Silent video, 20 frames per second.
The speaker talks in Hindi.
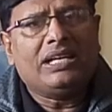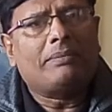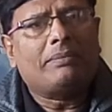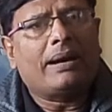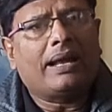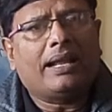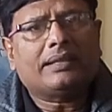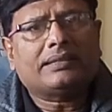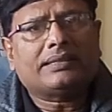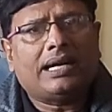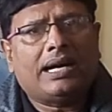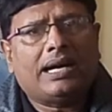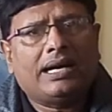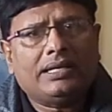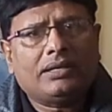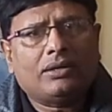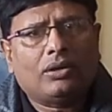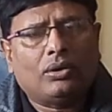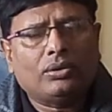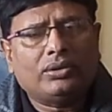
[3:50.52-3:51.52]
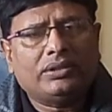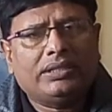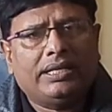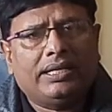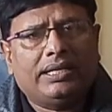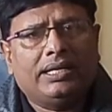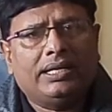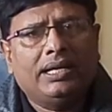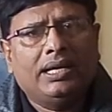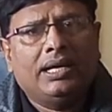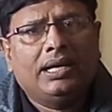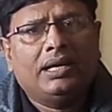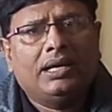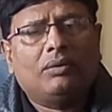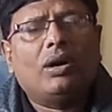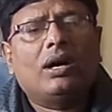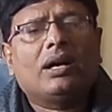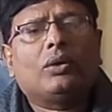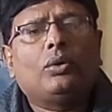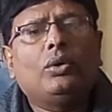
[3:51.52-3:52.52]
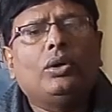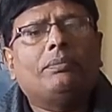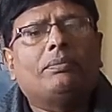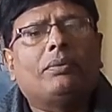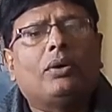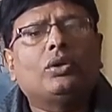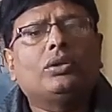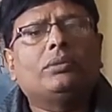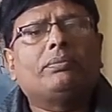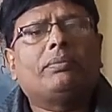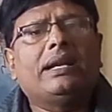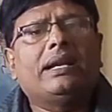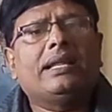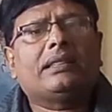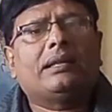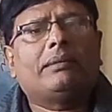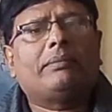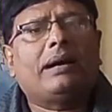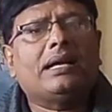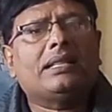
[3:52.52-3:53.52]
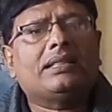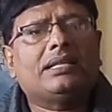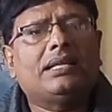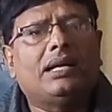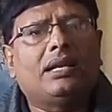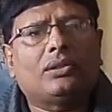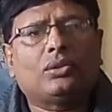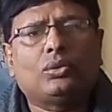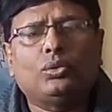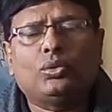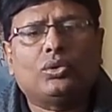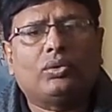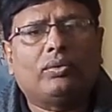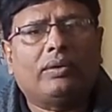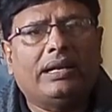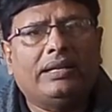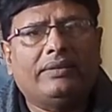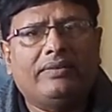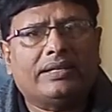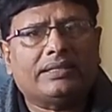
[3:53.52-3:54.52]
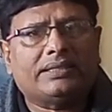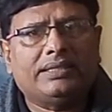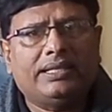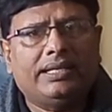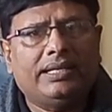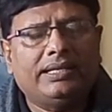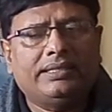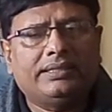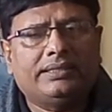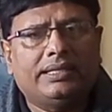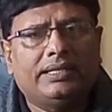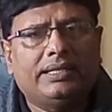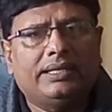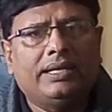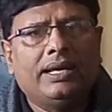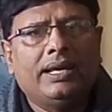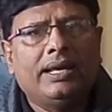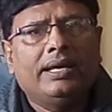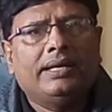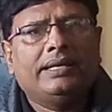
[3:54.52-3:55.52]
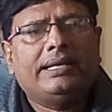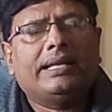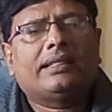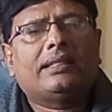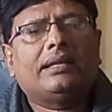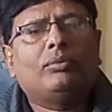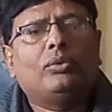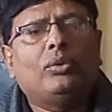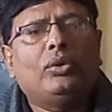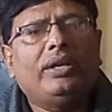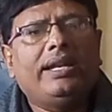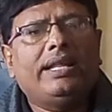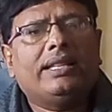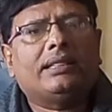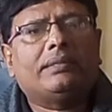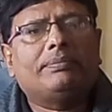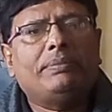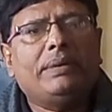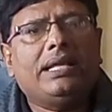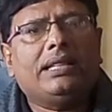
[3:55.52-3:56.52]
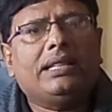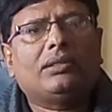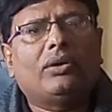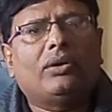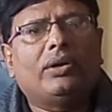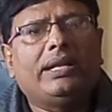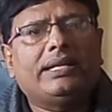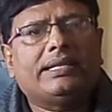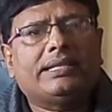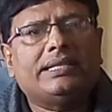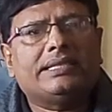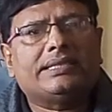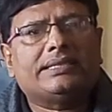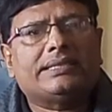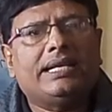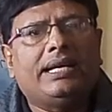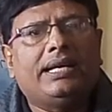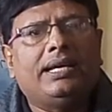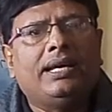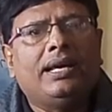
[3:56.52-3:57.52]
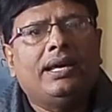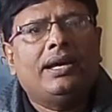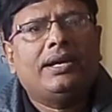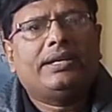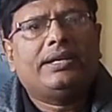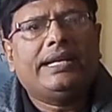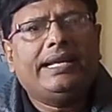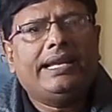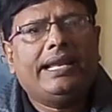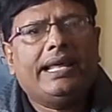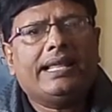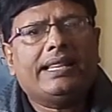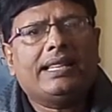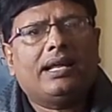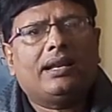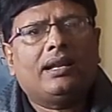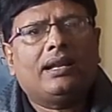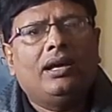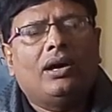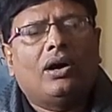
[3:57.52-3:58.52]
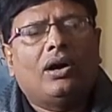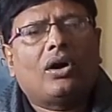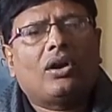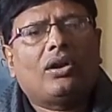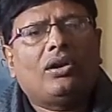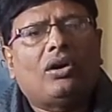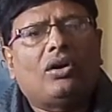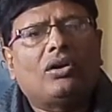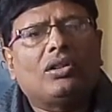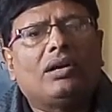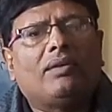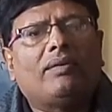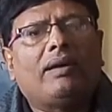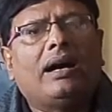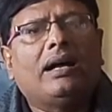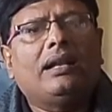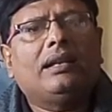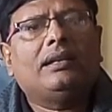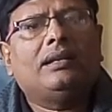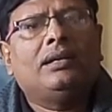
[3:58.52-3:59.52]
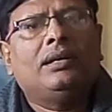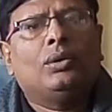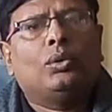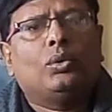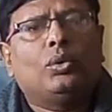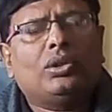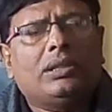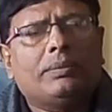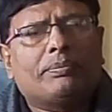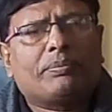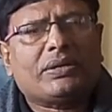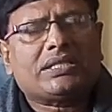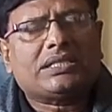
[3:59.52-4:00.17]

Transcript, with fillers: ये बलात्कारी कौन थे वह कोई बहुत बड़े समाज के रसूख वाले व्यक्ति नहीं थे ये सब 19, 20 और 21 के टीनेजर और नौजवान उस